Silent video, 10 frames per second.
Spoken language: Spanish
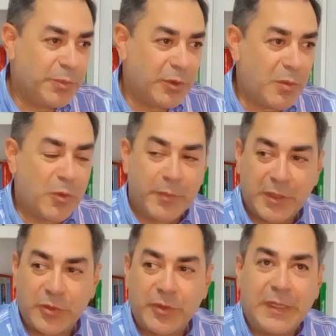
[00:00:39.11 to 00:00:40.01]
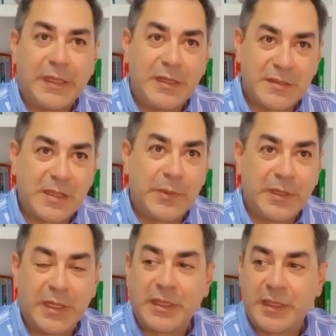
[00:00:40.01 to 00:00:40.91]
pero al momento de elegir
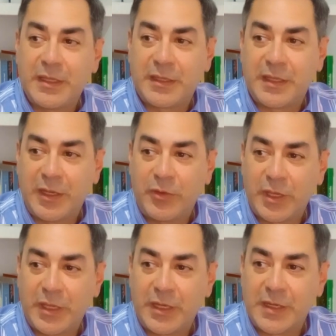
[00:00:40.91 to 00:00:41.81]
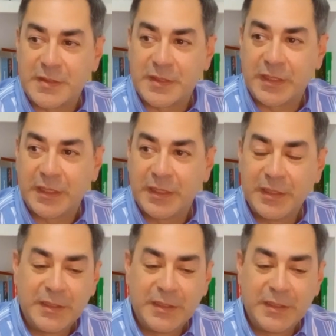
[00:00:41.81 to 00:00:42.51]
saben a qué, es lo que quieren hacer,